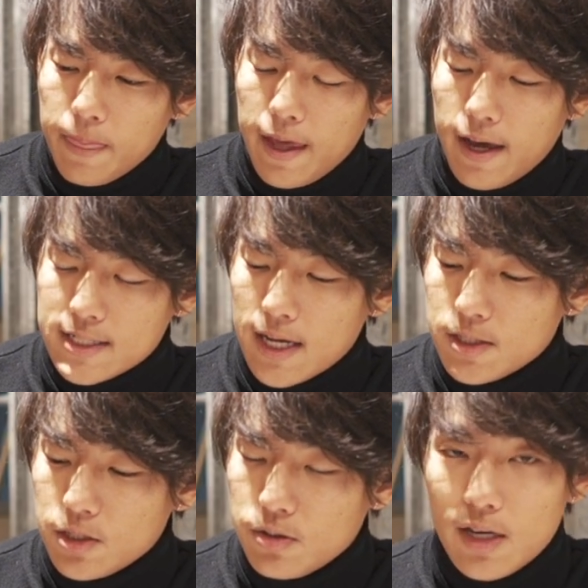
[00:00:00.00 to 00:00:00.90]
え
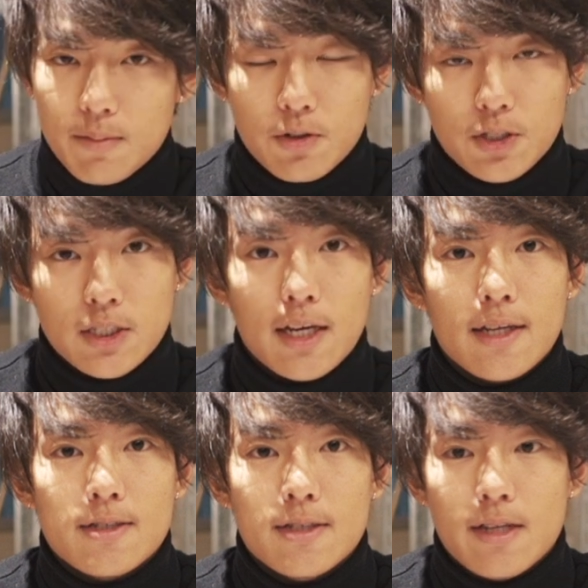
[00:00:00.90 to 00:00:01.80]
30フレームの
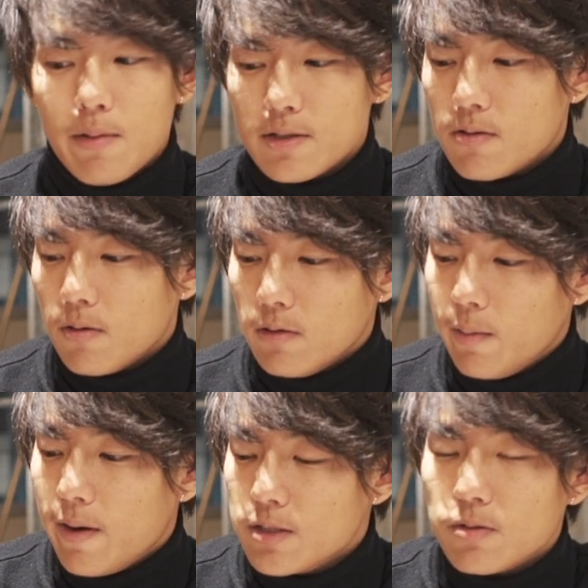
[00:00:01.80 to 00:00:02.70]
シーケンスに入れますと
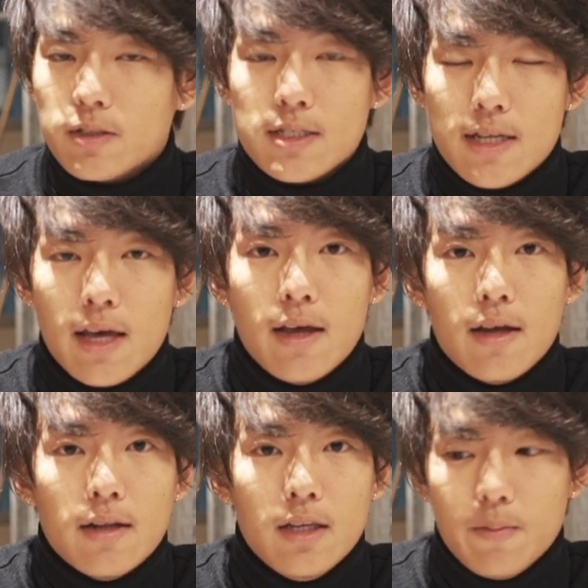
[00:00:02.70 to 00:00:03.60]
2倍速ですね
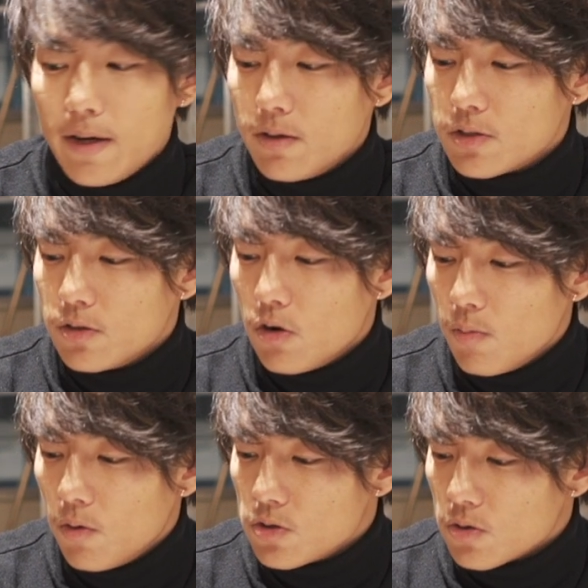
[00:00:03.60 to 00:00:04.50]
2倍の
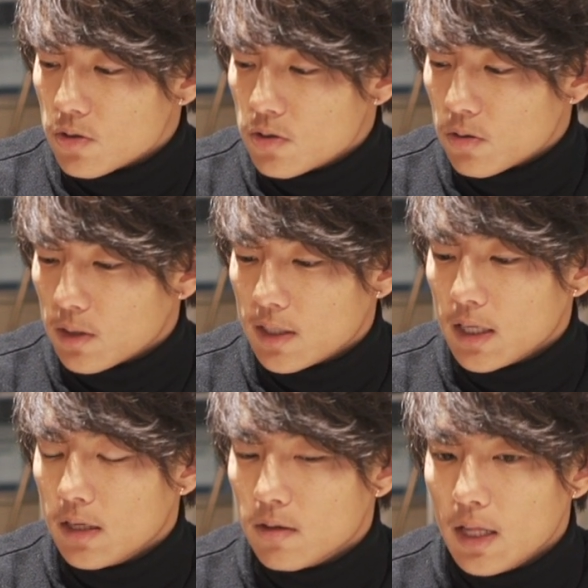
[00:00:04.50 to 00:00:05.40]
スローモーションをすることがで
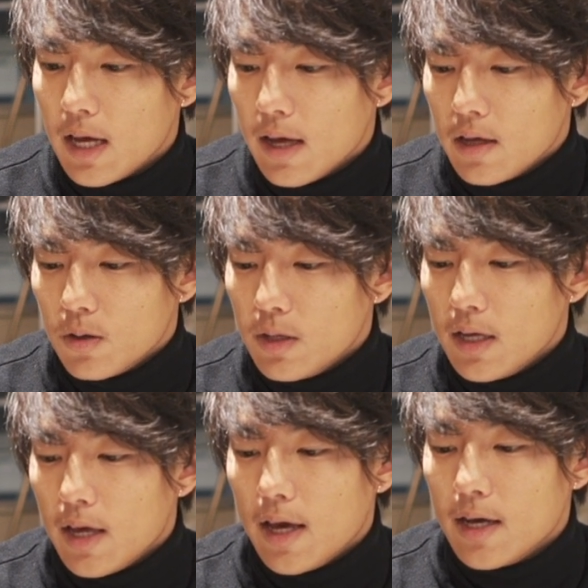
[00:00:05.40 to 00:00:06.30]
きるのでよ
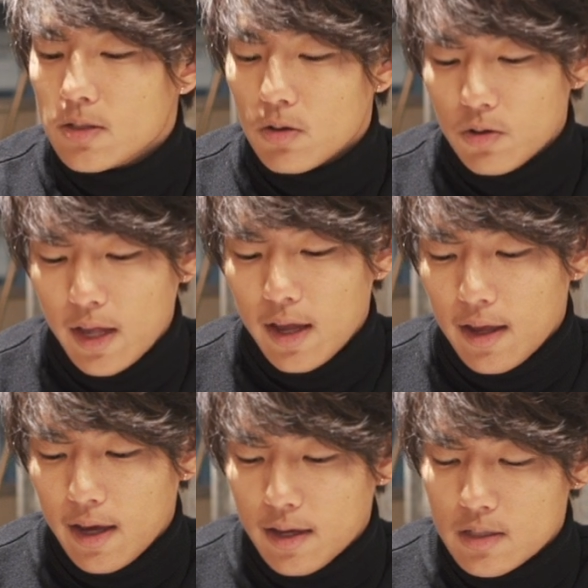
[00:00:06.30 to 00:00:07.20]
り映像の、ね、
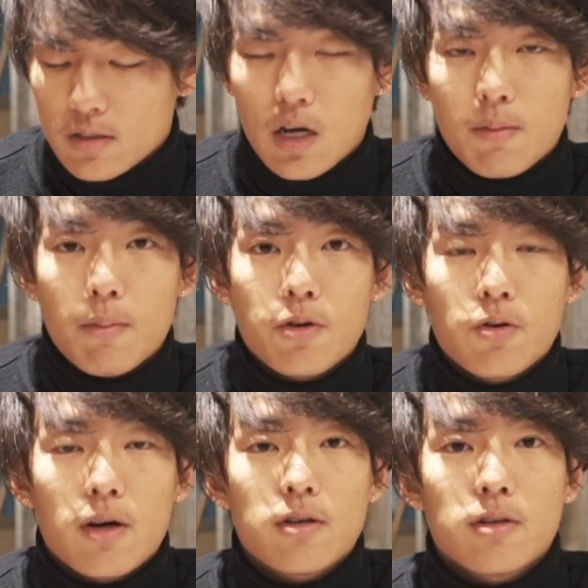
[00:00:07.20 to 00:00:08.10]
演出の幅も
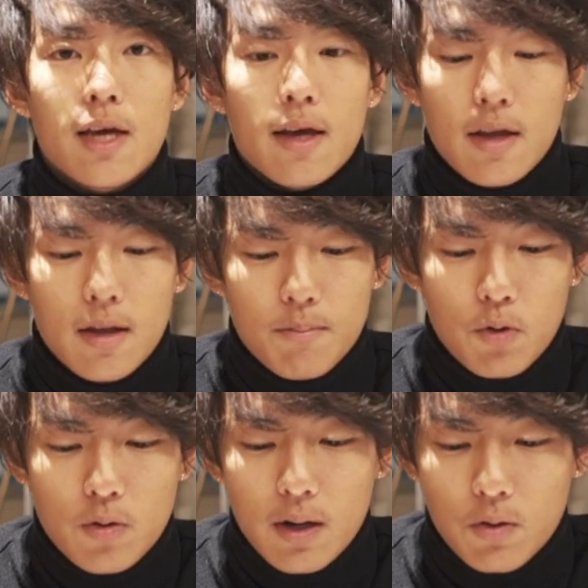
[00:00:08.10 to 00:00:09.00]
広がるので
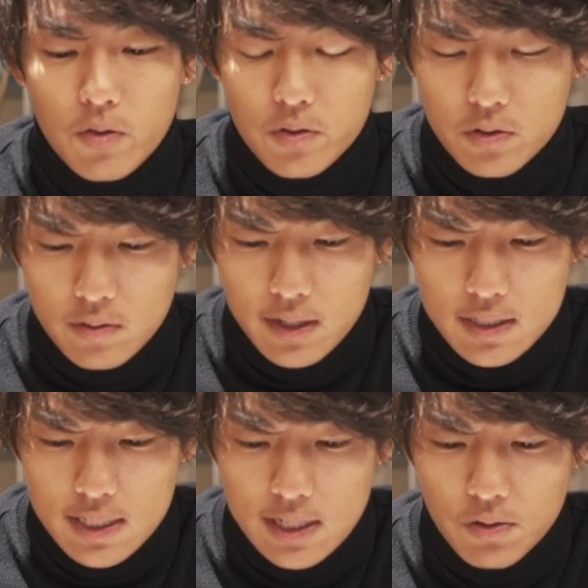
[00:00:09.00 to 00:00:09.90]
僕はこのフル
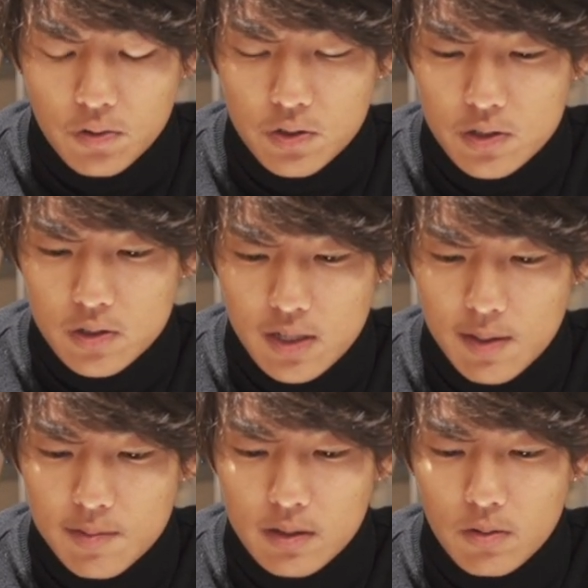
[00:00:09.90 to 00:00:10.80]
HD の60
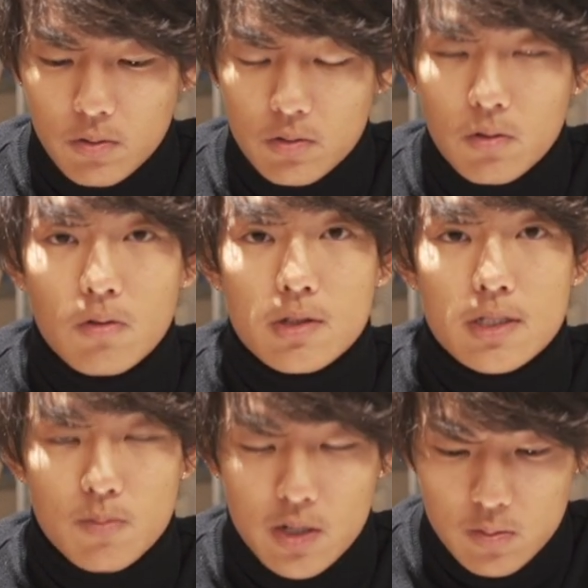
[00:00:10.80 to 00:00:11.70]
フレームで撮ることをお勧
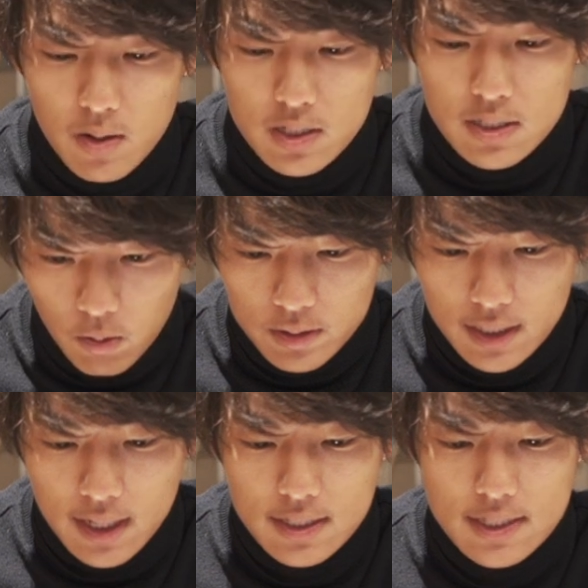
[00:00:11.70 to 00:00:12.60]
めしますこういっ
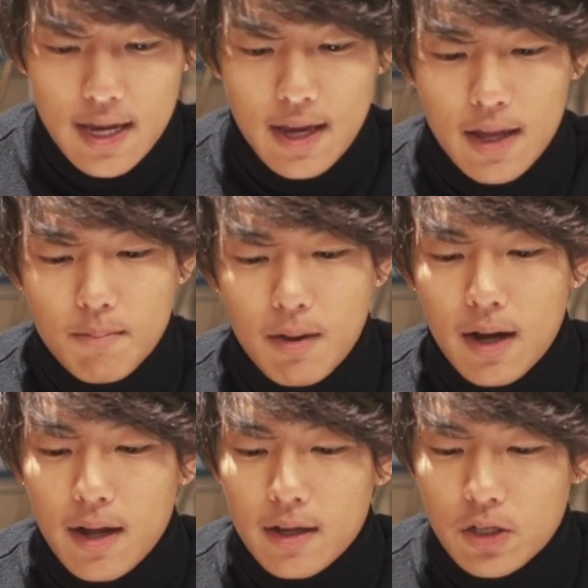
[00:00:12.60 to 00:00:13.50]
た感じで、ま
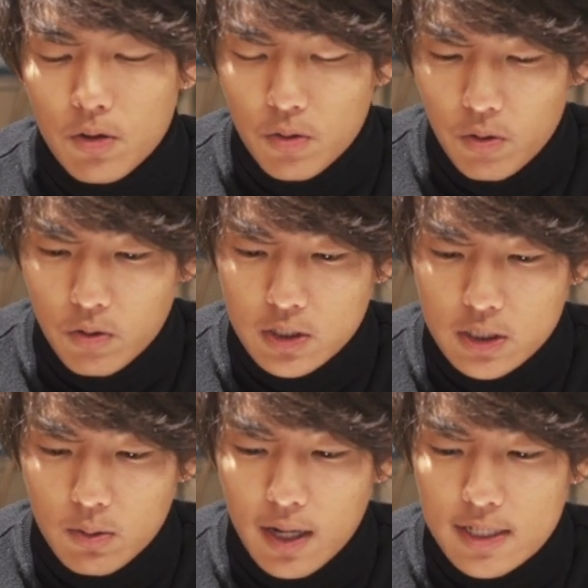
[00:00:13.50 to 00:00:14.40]
あ、記録方
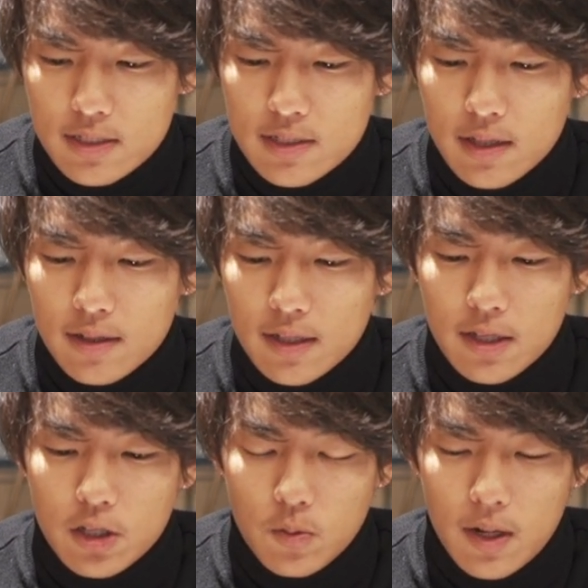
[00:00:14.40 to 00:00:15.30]
式と画質設定っ
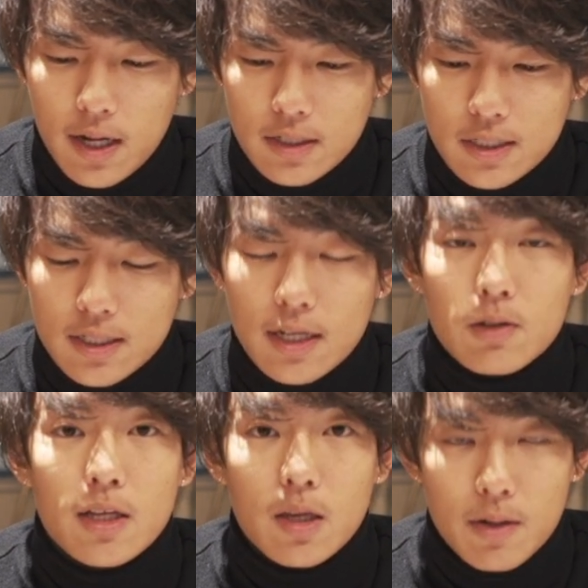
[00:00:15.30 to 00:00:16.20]
ていうのはしっかり
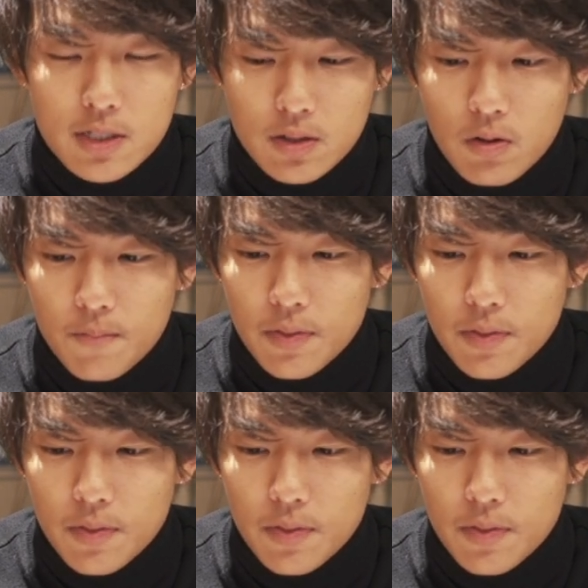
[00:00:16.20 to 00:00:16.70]
とできましたと